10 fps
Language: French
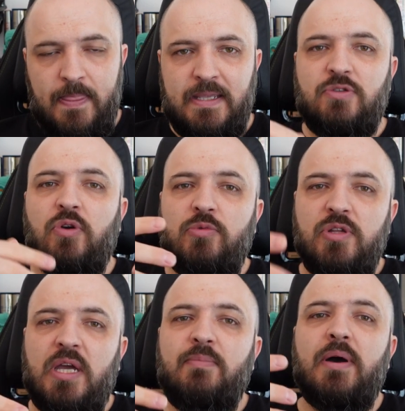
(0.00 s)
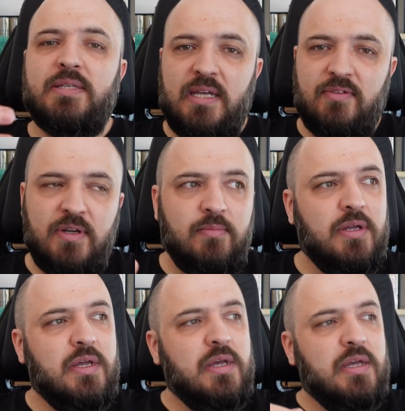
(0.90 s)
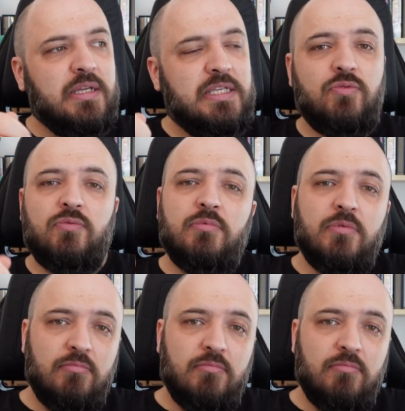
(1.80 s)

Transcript: qui sont rémunérés par ces GAFAM, qui sont